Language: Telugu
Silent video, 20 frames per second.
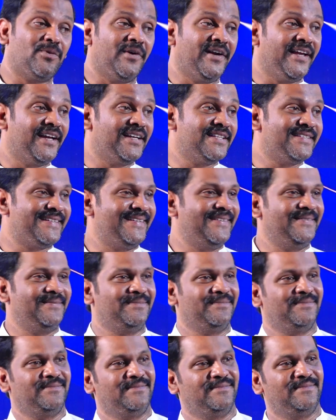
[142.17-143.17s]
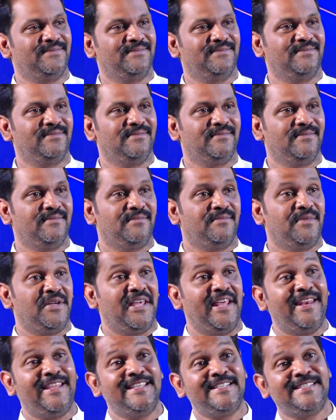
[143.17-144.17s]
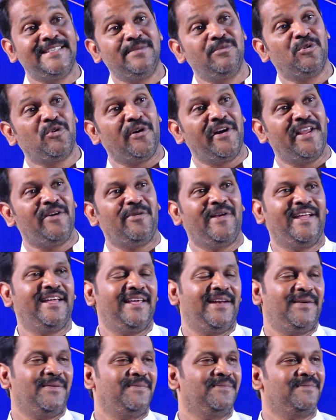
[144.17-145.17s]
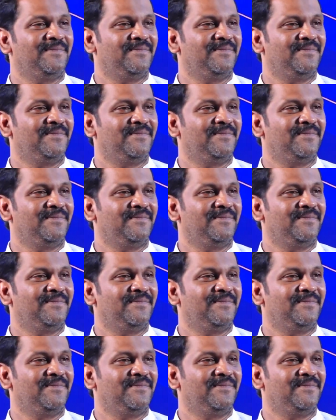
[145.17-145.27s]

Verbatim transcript: కొండెక్కించాడు గెరీజీమ్ కొండ ఎవరెక్కరు